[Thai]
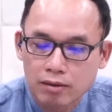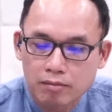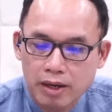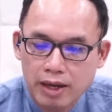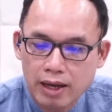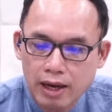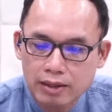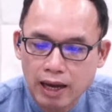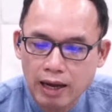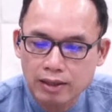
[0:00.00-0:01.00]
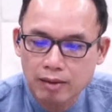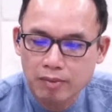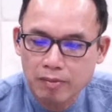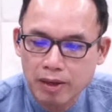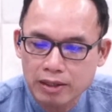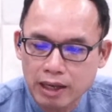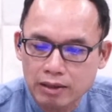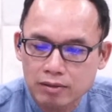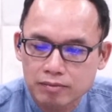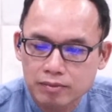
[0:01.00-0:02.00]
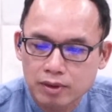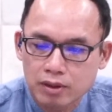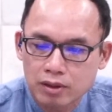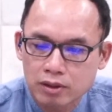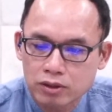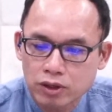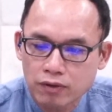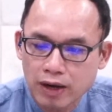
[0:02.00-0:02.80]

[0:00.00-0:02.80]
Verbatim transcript: ไม่ได้รักษาธรรมบัญญัติหรือเชื่อ